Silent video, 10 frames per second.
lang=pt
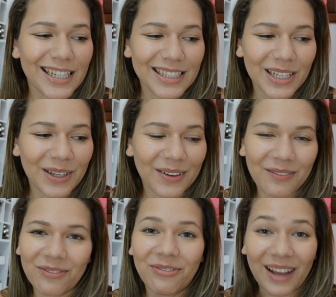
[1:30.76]
gente
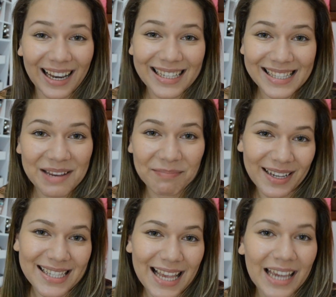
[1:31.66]
fala sem
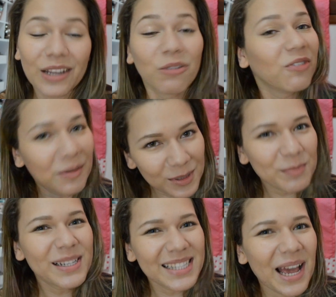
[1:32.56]
pensar, então vamos
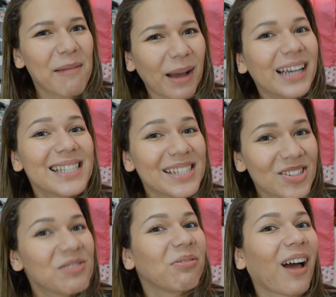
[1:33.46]
pensar mais antes
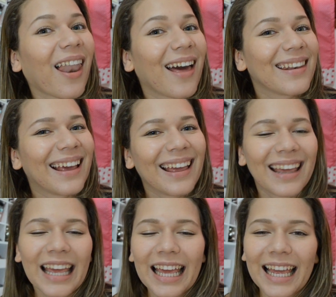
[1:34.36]
de falar, né?
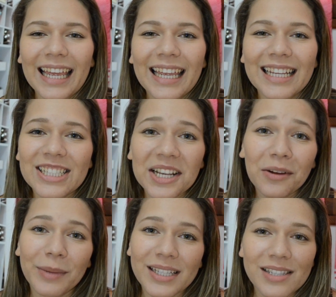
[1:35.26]
E
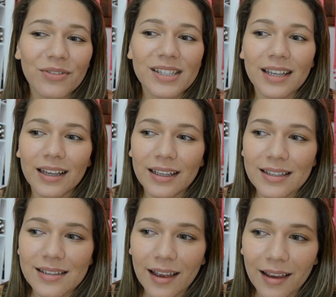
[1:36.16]
geralmente, se você
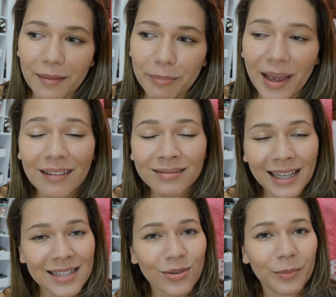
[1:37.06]
quiser
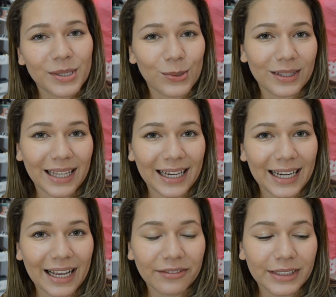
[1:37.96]
perguntar se uma pessoa tá
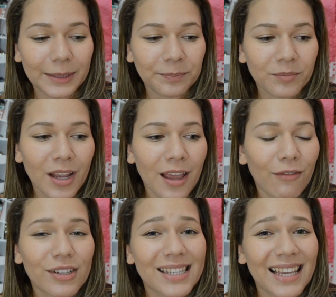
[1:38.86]
grávida,
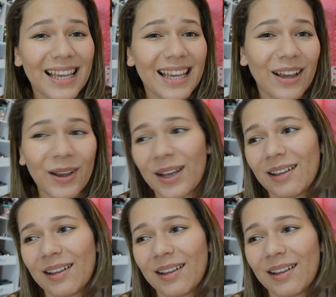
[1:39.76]
você.